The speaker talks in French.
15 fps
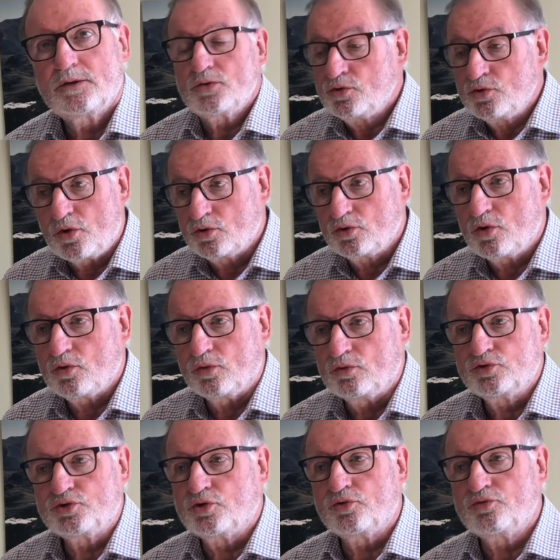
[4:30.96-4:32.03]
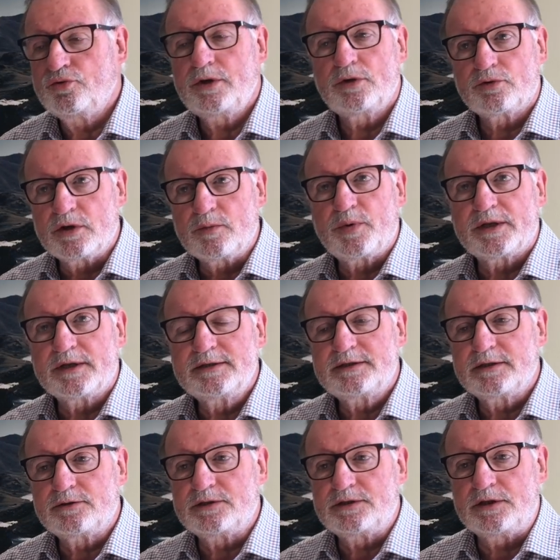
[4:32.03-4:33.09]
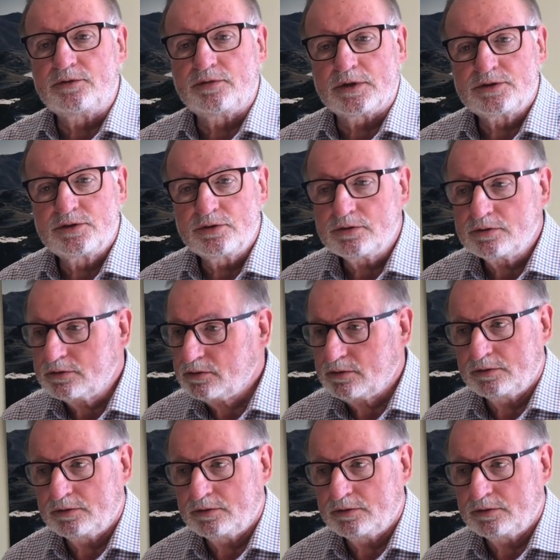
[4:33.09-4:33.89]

Non, non, aujourd'hui on n'est pas dans cette situation.